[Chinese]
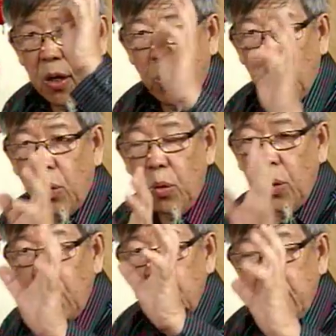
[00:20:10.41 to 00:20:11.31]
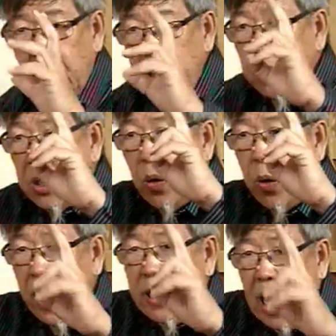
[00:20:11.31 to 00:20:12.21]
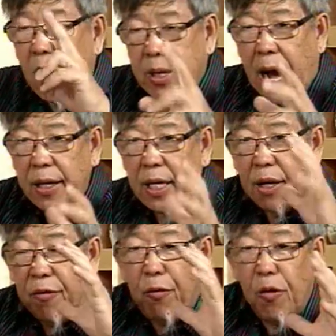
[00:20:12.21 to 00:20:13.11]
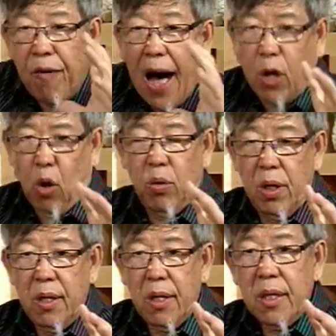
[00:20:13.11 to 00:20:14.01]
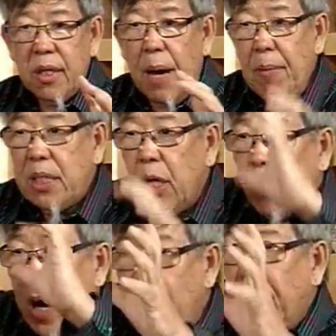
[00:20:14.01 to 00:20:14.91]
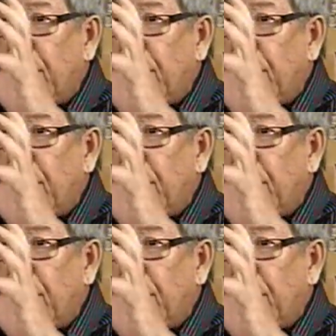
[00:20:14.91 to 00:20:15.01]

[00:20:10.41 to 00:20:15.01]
无这个就是回教党的护法狗，他们是维